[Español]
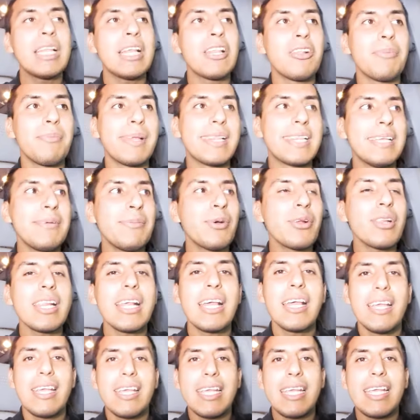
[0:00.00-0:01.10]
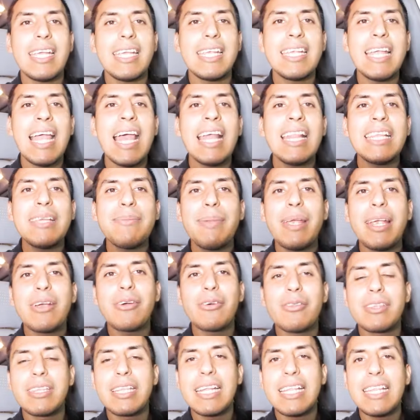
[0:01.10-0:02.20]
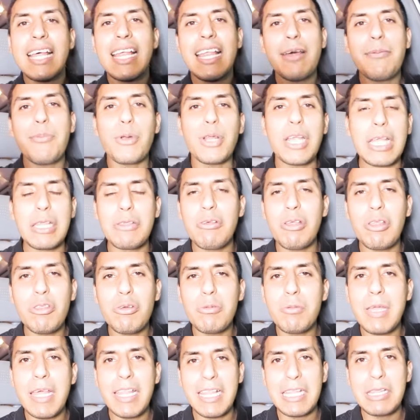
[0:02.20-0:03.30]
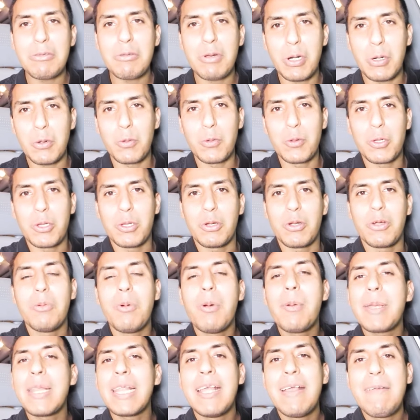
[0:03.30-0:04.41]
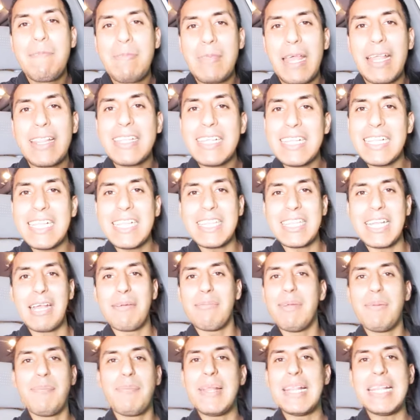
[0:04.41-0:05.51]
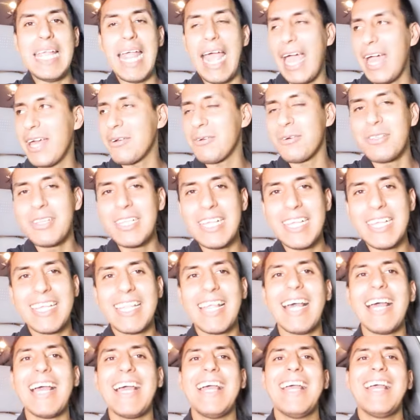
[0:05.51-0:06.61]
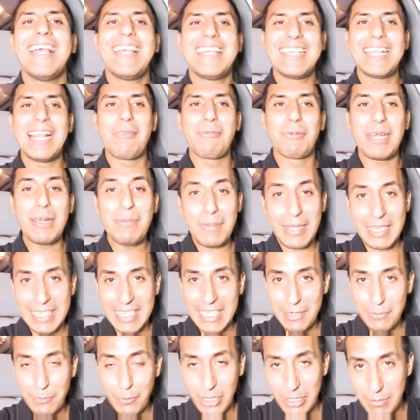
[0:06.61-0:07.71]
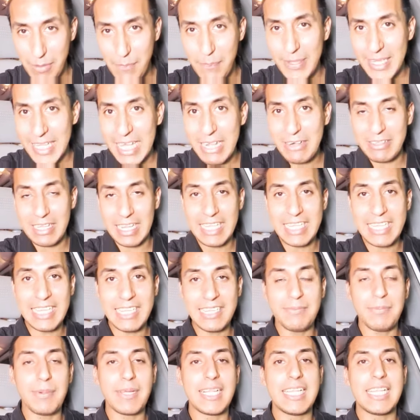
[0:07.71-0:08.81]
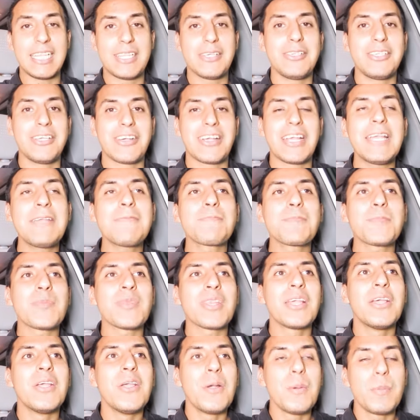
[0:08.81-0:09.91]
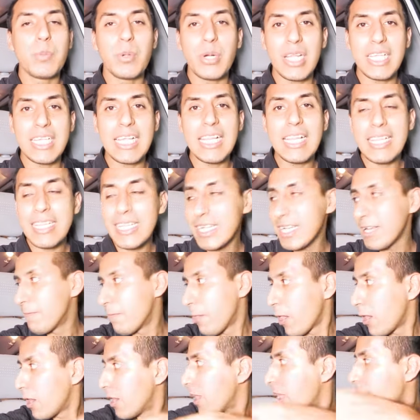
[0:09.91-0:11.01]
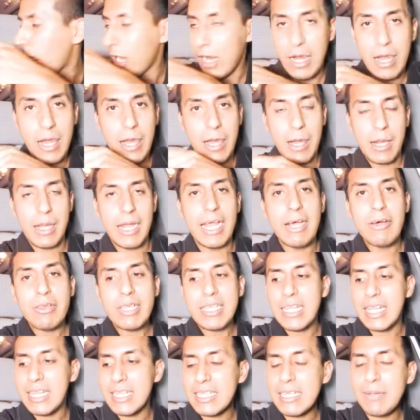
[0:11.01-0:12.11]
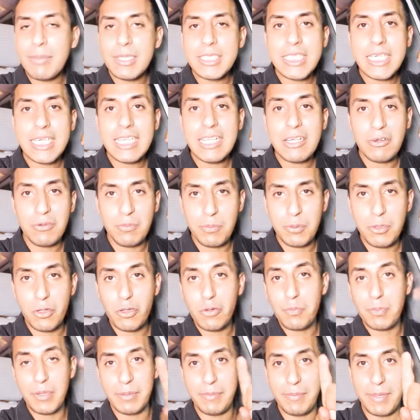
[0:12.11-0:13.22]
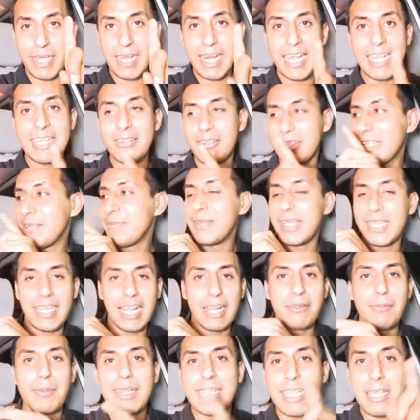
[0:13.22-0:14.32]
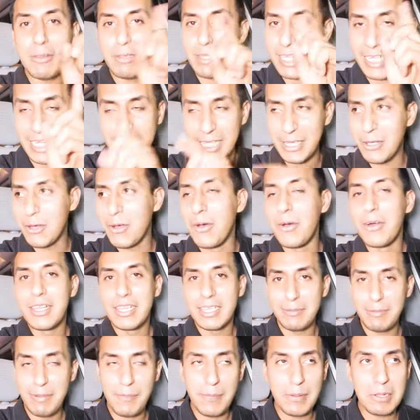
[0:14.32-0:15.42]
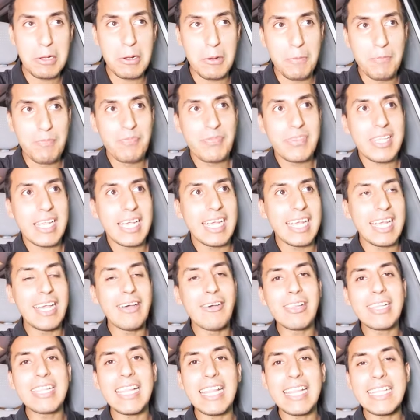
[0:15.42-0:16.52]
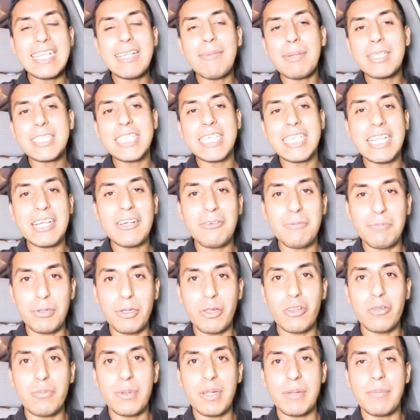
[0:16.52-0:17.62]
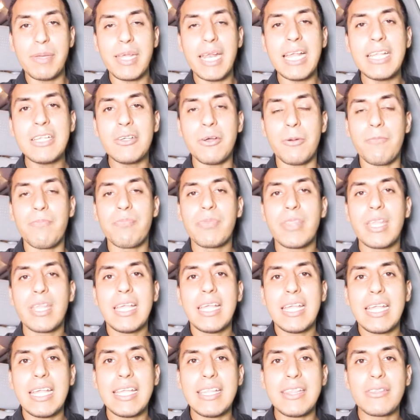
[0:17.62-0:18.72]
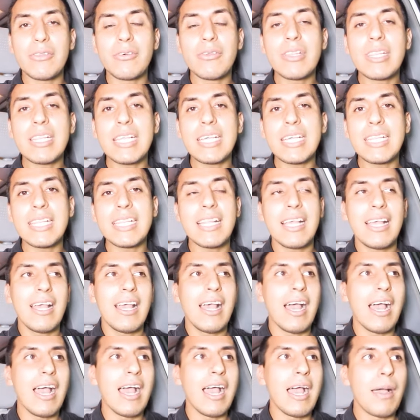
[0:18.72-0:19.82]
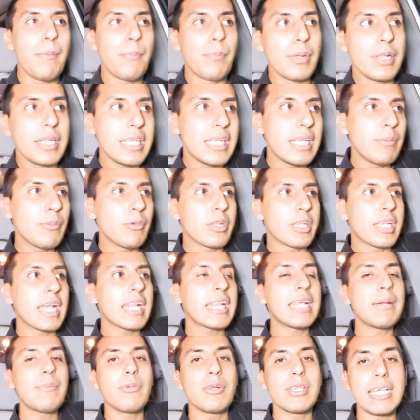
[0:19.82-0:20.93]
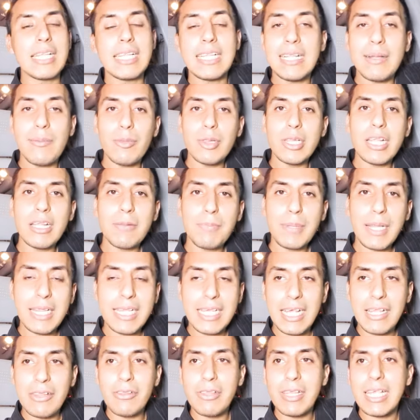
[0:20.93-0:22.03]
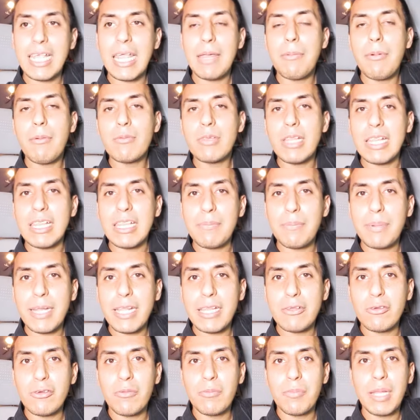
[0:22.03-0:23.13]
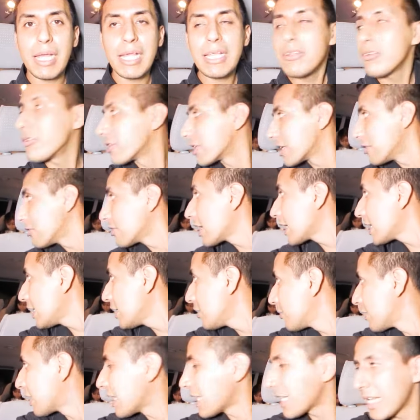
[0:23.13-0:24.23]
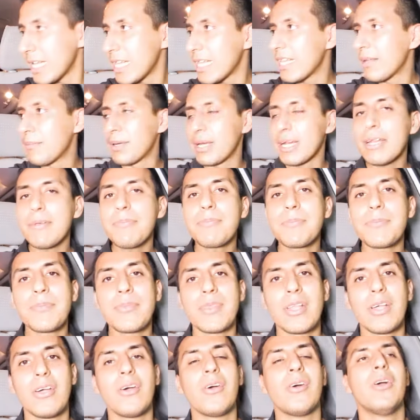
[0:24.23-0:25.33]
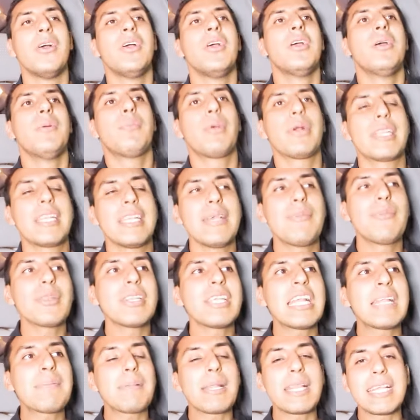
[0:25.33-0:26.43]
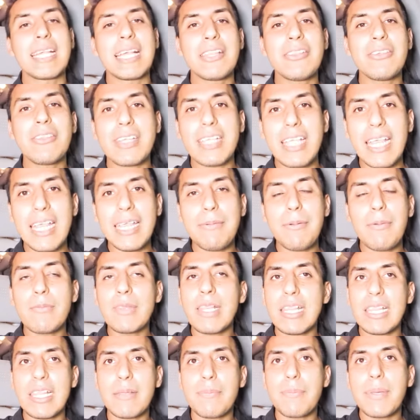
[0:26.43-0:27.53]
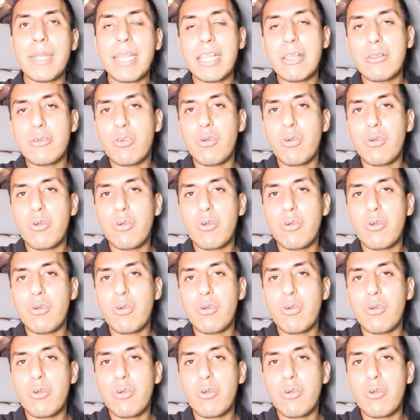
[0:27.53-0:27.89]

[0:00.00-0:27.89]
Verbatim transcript: nos metimos y ya ni me encontré nada porque no anduve adentro a gusto. Como ven, antes de entrar me pelearon, ¿Ah? Y les voy a platicar por qué me pelearon. Aléjense para la historia, ¿ok? Pues ya les dije, uh, Eos y la niña más chiquita cumplió su primer año. si miren, asoma el dedo y dice que no. Sí me peleó. Eos y la niña más chiquita cumplió su primer año. Entonces, ah, pues dijimos, ¿qué hacemos? Ya teníamos días platicando de qué íbamos a hacer para su cumpleaños. Creo que quiere llorar, que es el pues teníamos días platicando de qué íbamos a hacer para su